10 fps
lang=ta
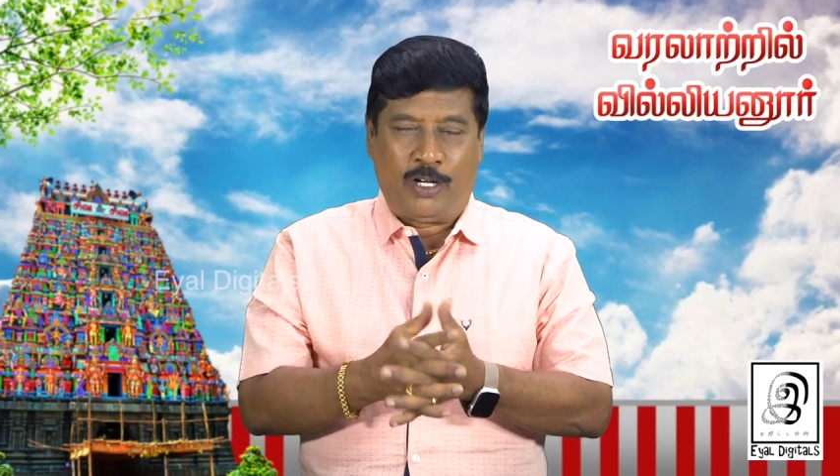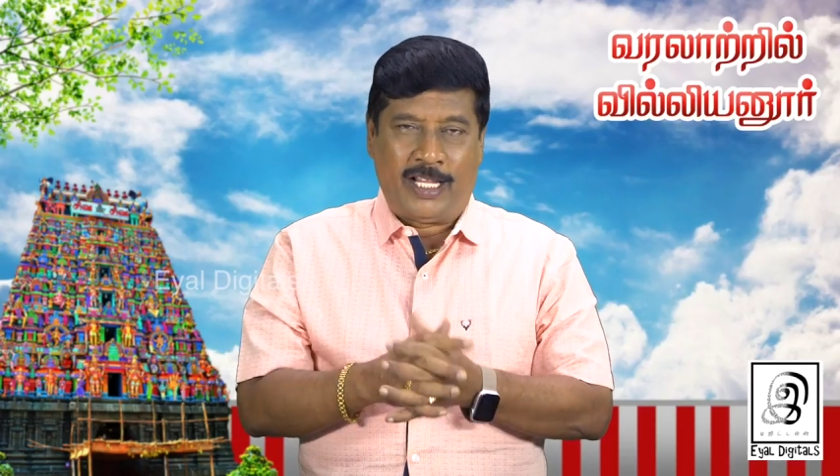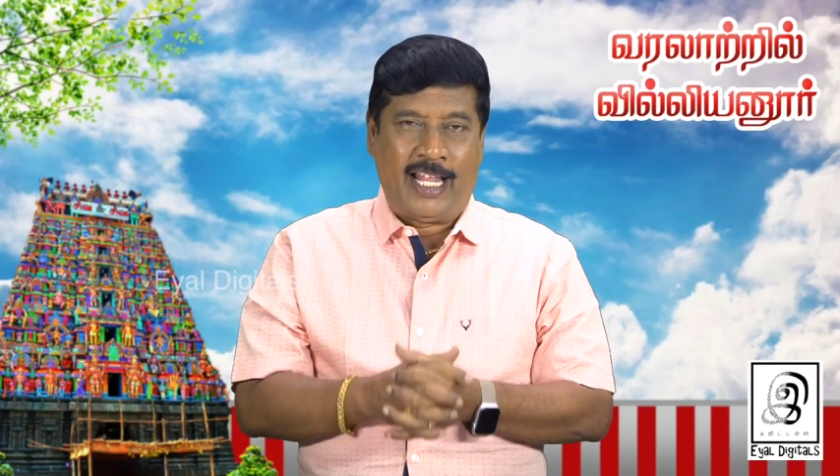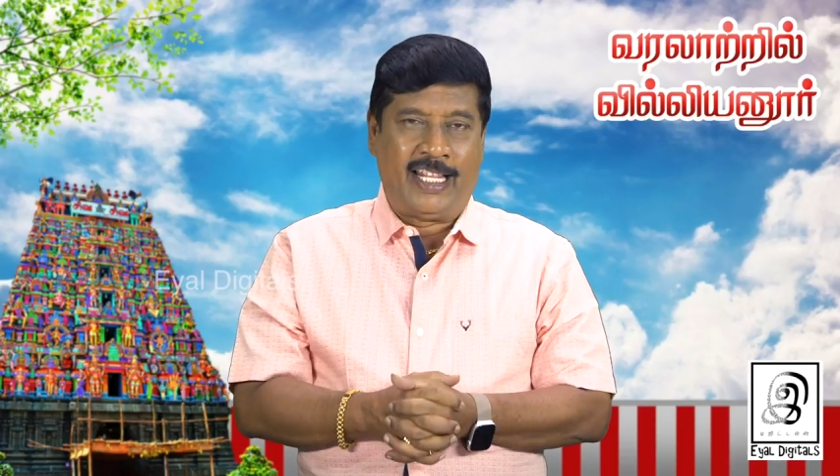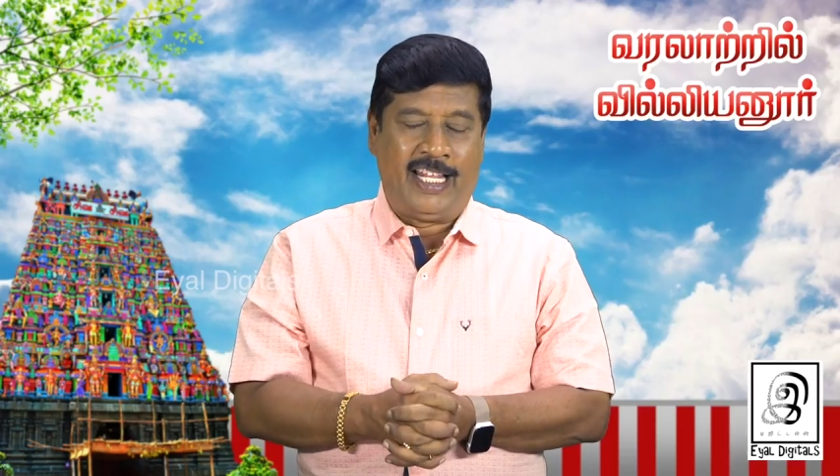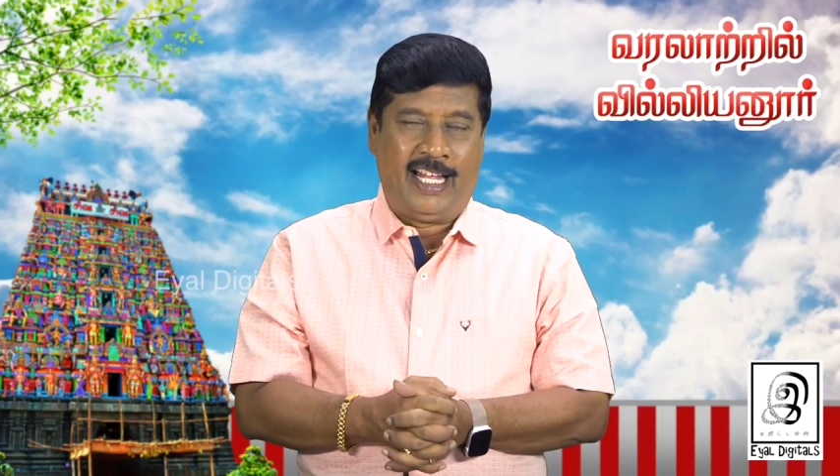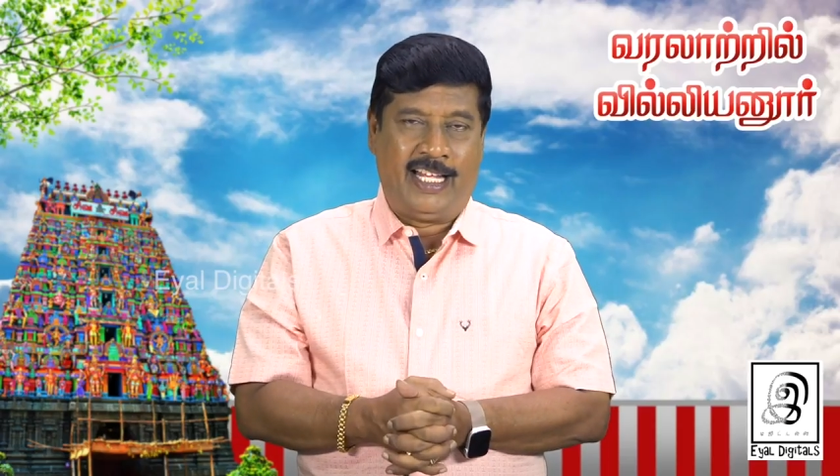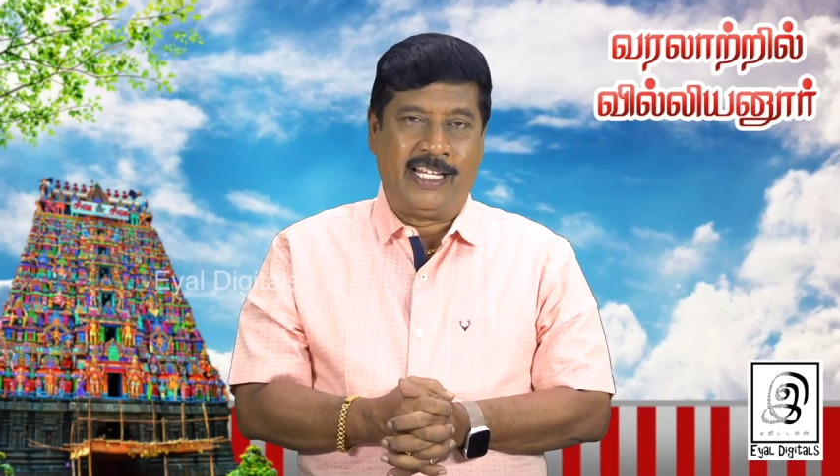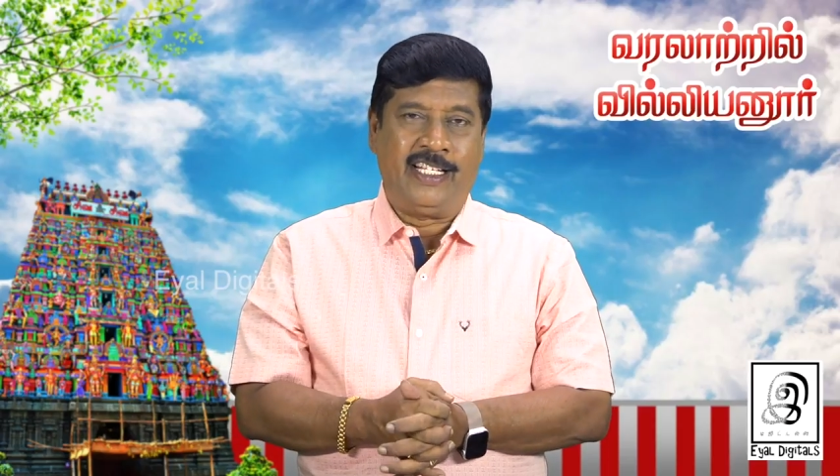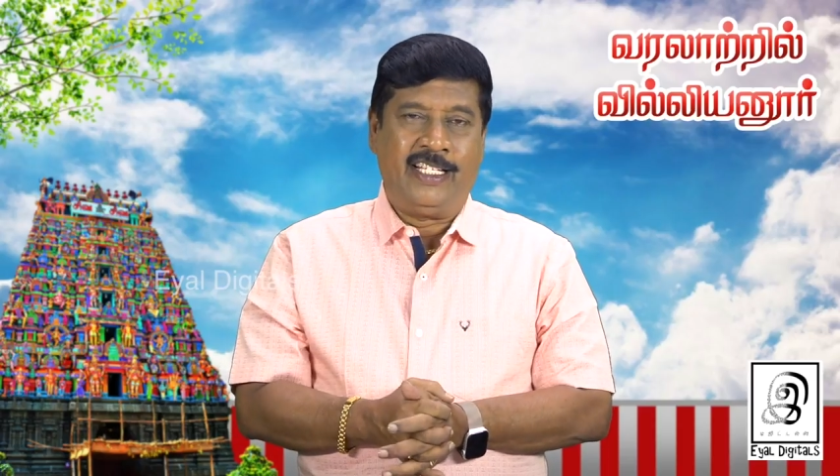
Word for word: சொல்கிறதா இருந்தால்